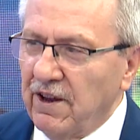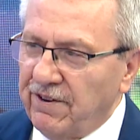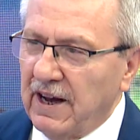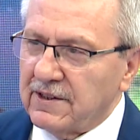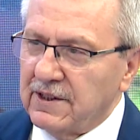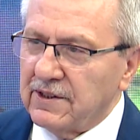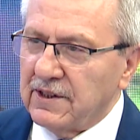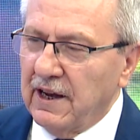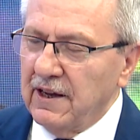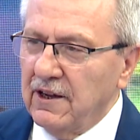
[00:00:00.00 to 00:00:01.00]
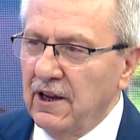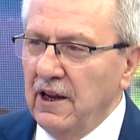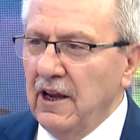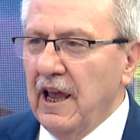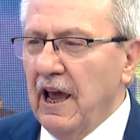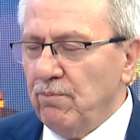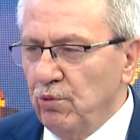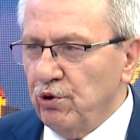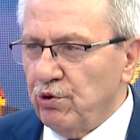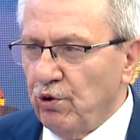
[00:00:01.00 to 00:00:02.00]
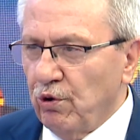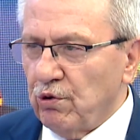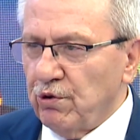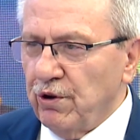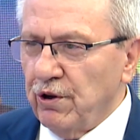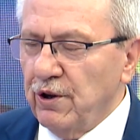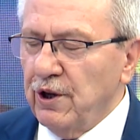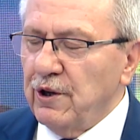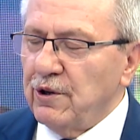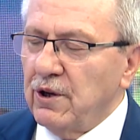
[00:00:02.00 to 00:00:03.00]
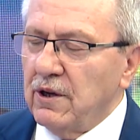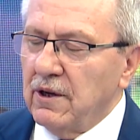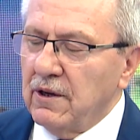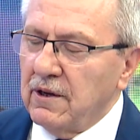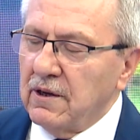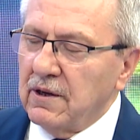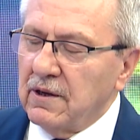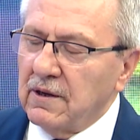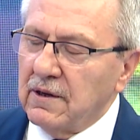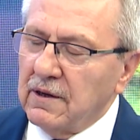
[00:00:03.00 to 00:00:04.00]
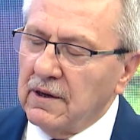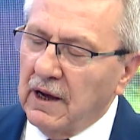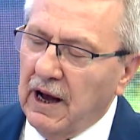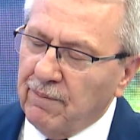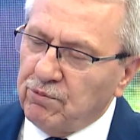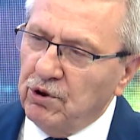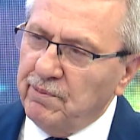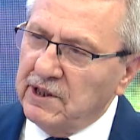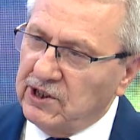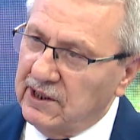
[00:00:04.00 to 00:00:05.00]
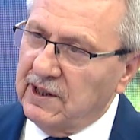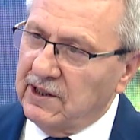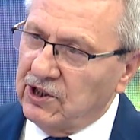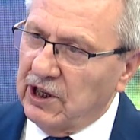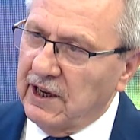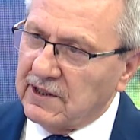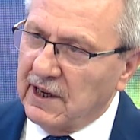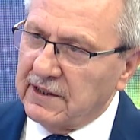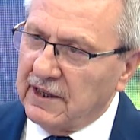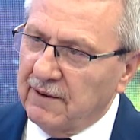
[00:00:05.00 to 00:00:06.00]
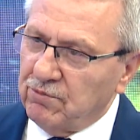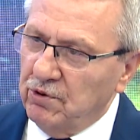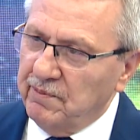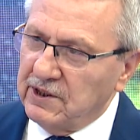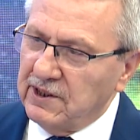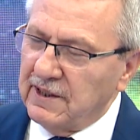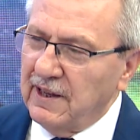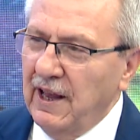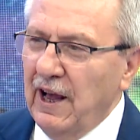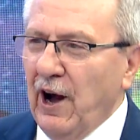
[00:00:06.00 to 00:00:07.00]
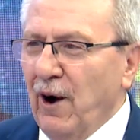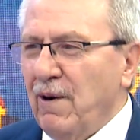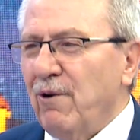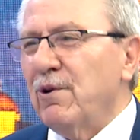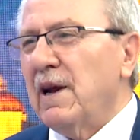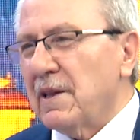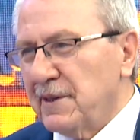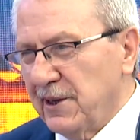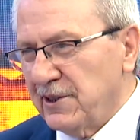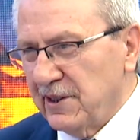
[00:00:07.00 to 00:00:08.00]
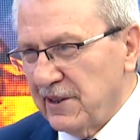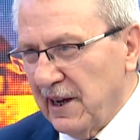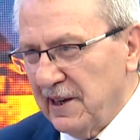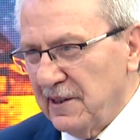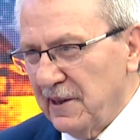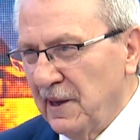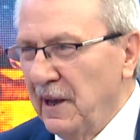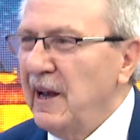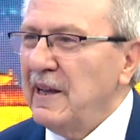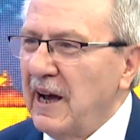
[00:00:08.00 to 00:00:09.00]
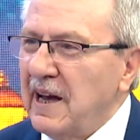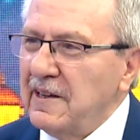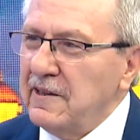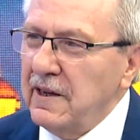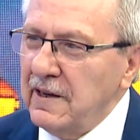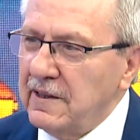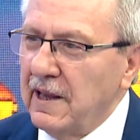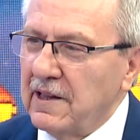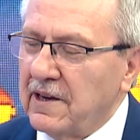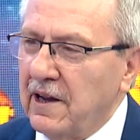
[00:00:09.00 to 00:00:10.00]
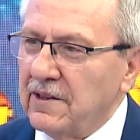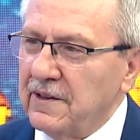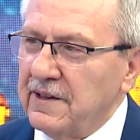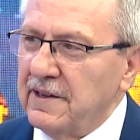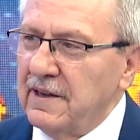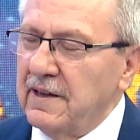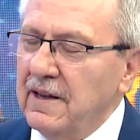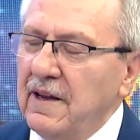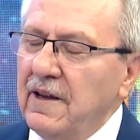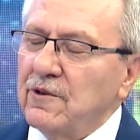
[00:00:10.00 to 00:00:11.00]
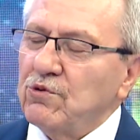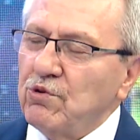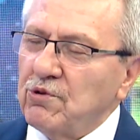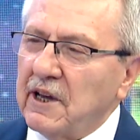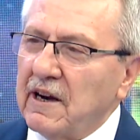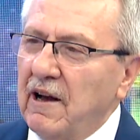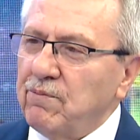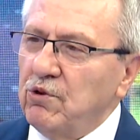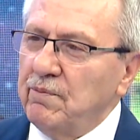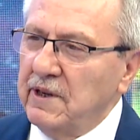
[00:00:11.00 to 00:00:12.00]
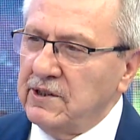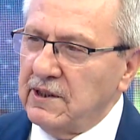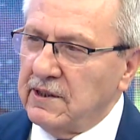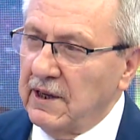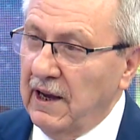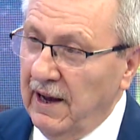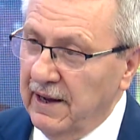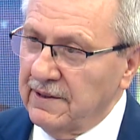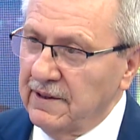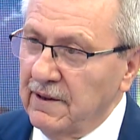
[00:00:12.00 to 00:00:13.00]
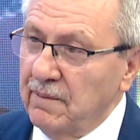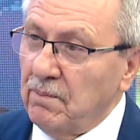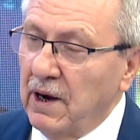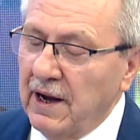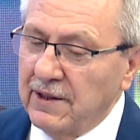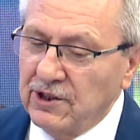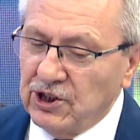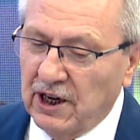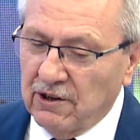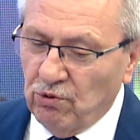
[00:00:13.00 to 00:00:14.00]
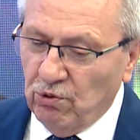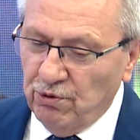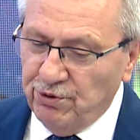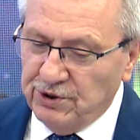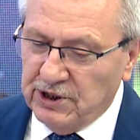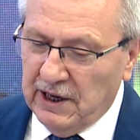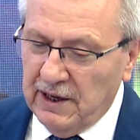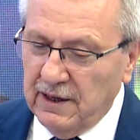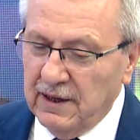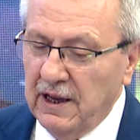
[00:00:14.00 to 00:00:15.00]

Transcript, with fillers: vefatında en büyük oğlu e, Abdülmecit idi. Şehzade Abdülmecit. Ama 16 yaşındaydı. Yani yeni delikanlıydı. Sultan Abdülmecit Han padişah olunca